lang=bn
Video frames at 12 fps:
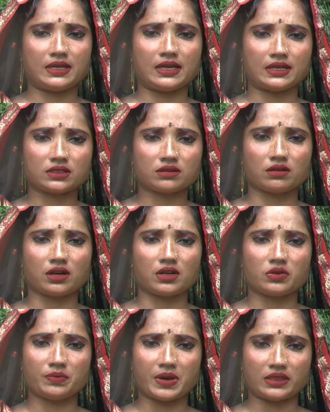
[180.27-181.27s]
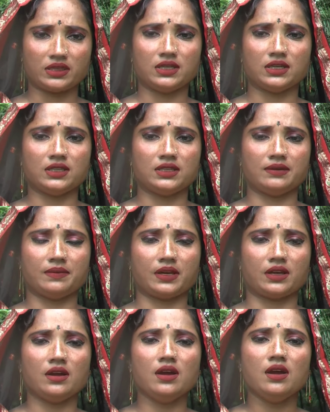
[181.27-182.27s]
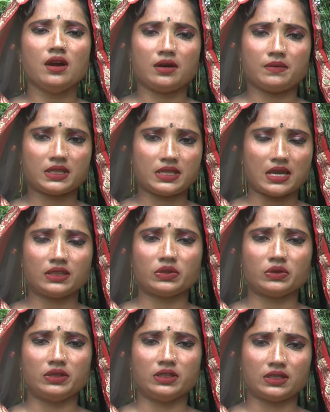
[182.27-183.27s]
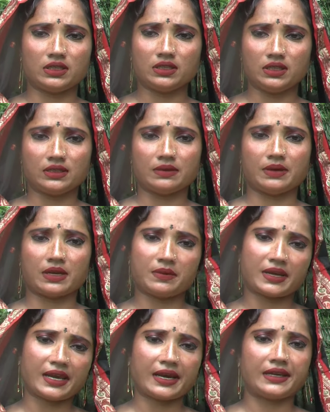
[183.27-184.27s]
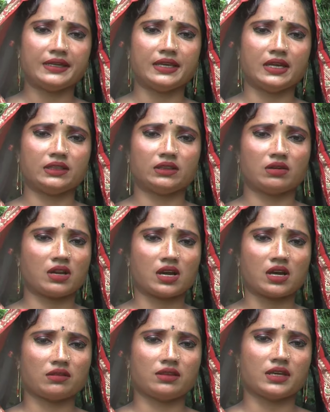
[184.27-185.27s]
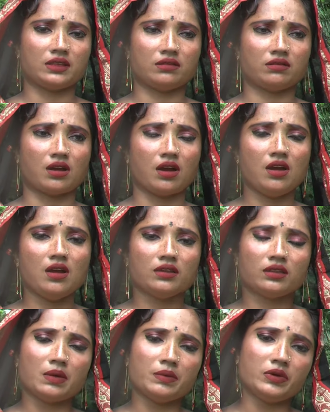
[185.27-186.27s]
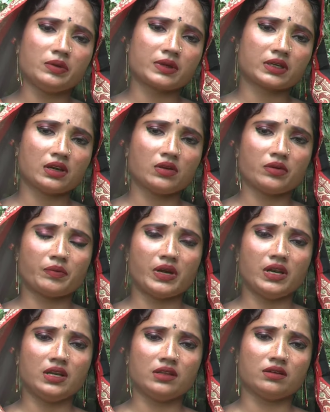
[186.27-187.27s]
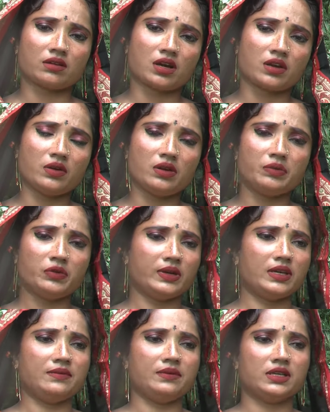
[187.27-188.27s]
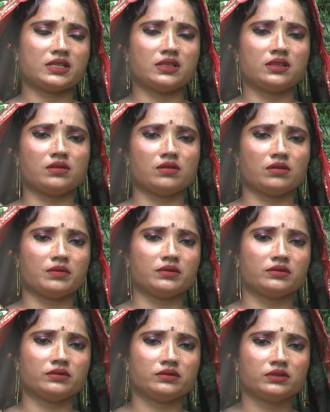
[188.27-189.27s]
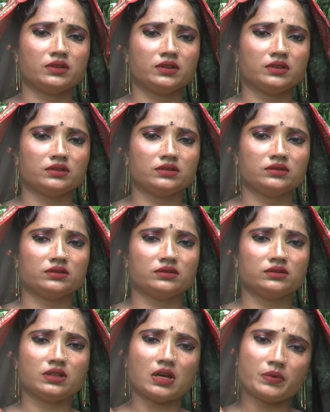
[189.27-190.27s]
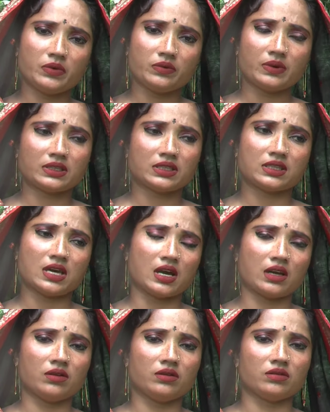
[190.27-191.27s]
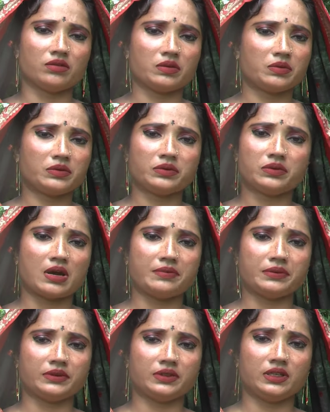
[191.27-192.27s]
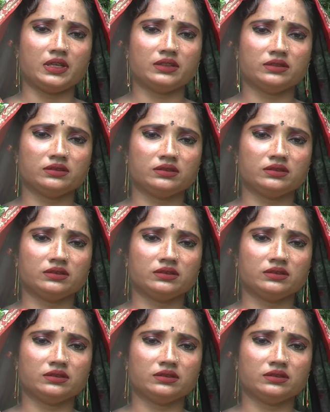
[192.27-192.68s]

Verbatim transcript: বাড়ি কাজ করার একটু বাদ দিয়ে দিতে পারে আমার দায়িত্ব নিয়ে নিতে পারে আমার একারই দায়িত্ব আর কারো দায়িত্ব না তো আমি ওরকম একটা লোক পাইলে দরকার হইলে মোবাইলে বিয়ে শাদি করবো মানে বাচ্চা থাকলেও করবো কোনো আপত্তি নেই